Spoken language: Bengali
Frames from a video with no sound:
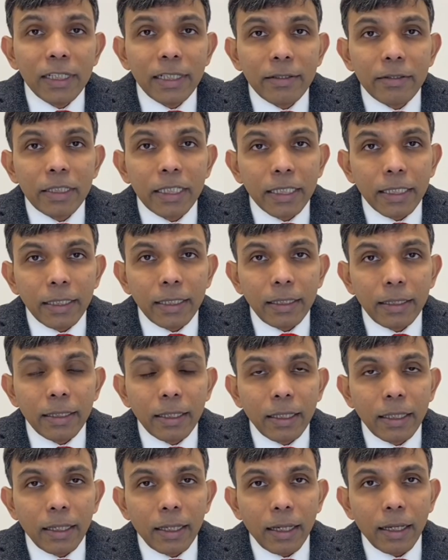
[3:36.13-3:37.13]
ডিউটি
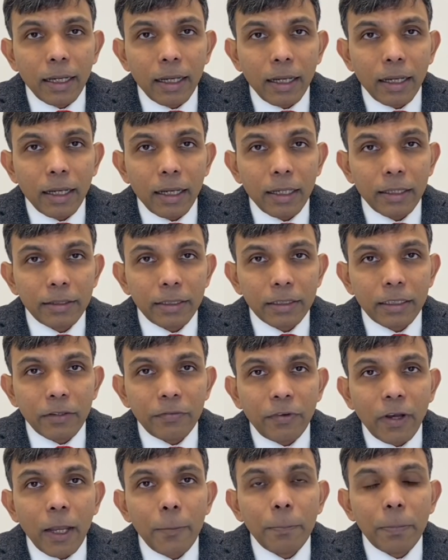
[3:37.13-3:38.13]
যেটা
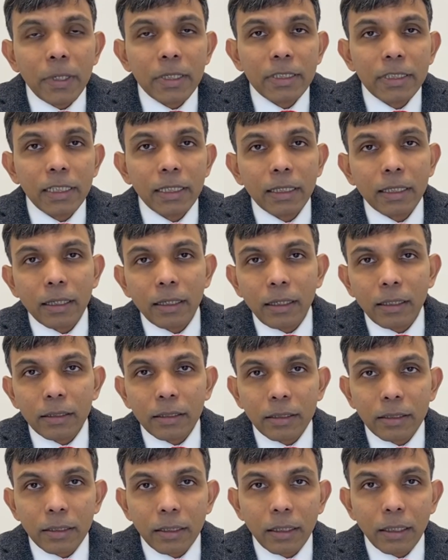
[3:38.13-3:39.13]
ফাইভ পার্সেন্ট কাট
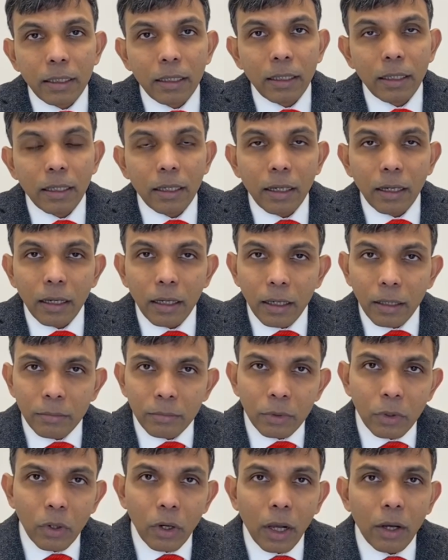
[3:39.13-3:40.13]

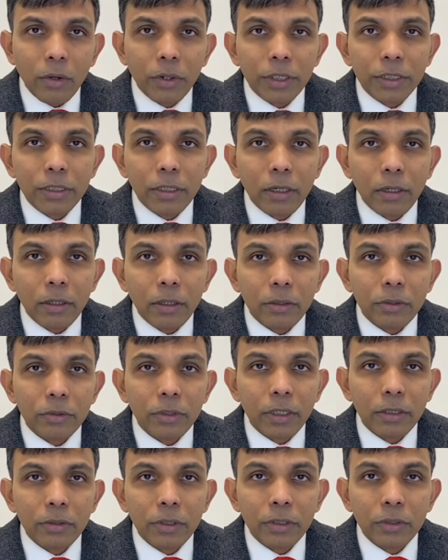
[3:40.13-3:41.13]
করা হয়েছিল টু
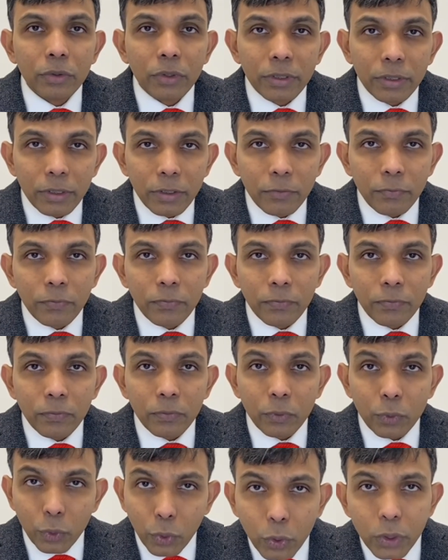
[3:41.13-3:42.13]
টোয়েন্টি
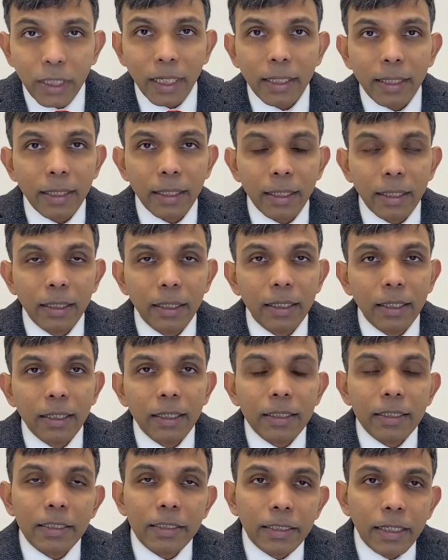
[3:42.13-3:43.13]
টু থেকে
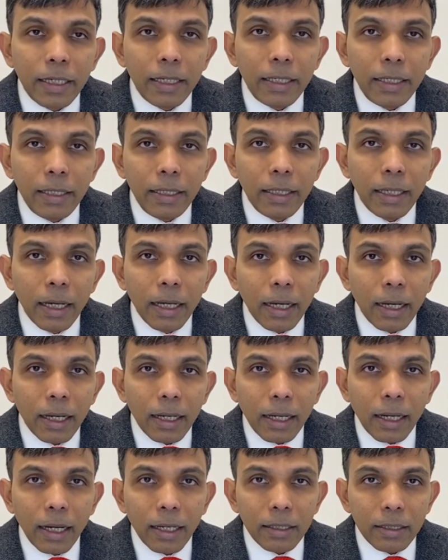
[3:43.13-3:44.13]
সেই
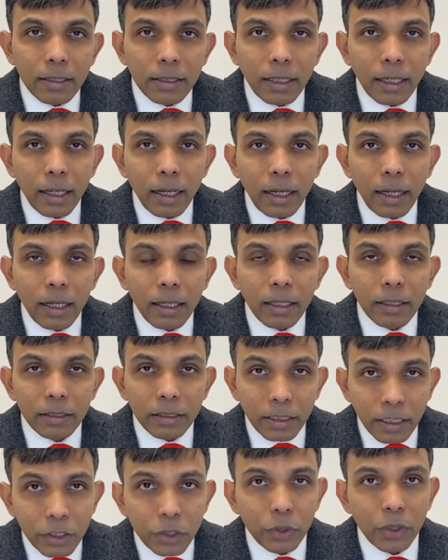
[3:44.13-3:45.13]
কাটটা
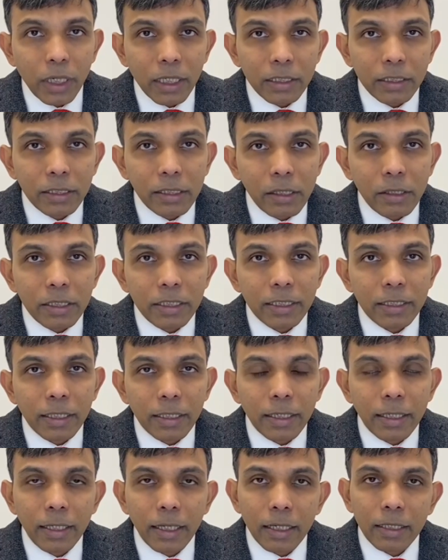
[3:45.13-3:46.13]
শেষ হয়ে আসছিল
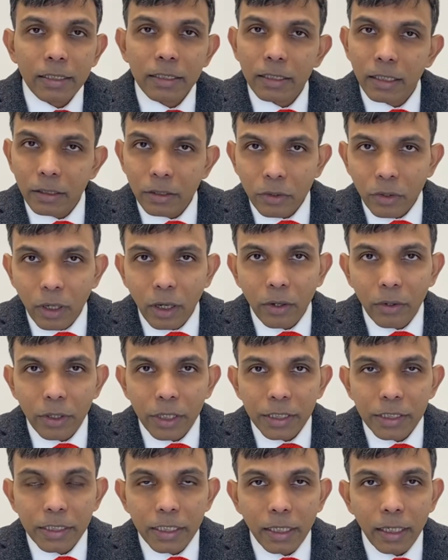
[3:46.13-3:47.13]
সেটাকে এক্সটেন্ড করা
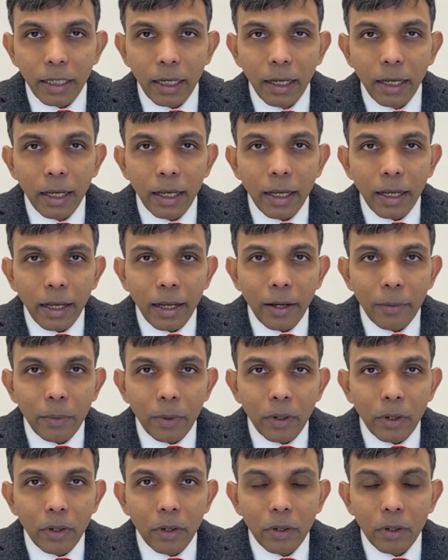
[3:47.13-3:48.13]
হয়েছে
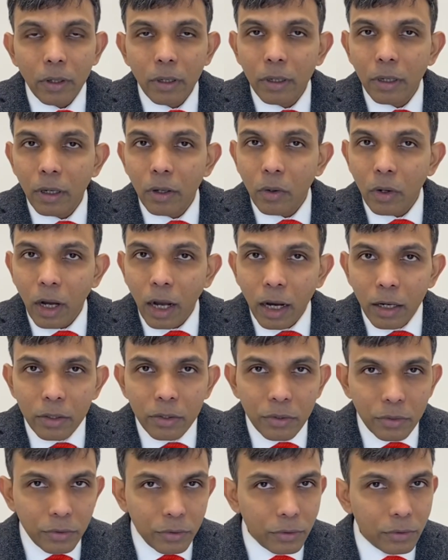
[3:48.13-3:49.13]
এবং আর
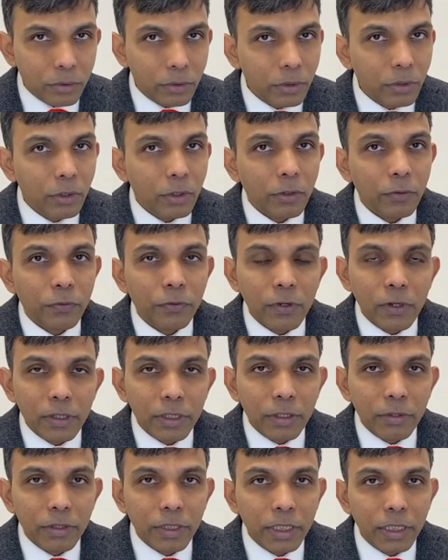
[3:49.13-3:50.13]
কোনো ফিউল
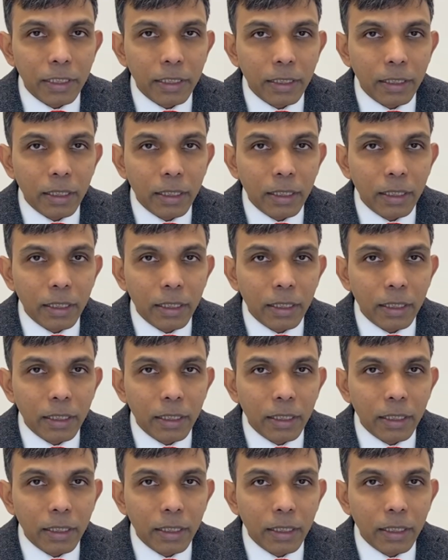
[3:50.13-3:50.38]
ডিউটি